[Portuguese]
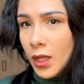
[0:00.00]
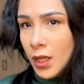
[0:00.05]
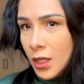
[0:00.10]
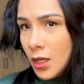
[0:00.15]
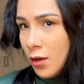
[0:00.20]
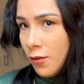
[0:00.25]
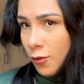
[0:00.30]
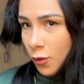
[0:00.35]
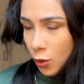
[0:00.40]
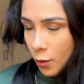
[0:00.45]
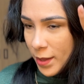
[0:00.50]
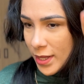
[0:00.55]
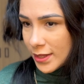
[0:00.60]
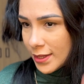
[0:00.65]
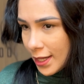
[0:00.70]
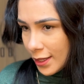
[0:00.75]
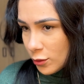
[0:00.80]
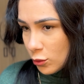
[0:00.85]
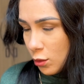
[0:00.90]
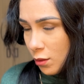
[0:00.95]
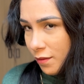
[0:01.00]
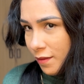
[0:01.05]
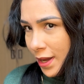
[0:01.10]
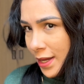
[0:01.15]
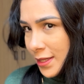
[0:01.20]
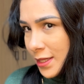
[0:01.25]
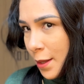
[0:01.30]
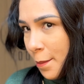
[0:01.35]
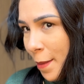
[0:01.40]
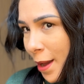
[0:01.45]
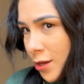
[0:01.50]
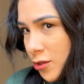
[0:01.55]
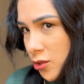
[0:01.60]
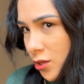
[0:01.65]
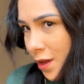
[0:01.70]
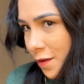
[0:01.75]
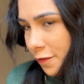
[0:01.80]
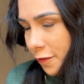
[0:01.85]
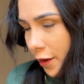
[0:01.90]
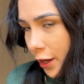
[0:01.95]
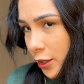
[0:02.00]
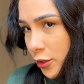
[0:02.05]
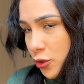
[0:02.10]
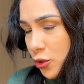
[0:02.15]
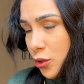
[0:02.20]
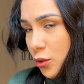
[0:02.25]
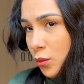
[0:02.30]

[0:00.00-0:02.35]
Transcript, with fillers: e eu vou começar a escovar essa parte da frente.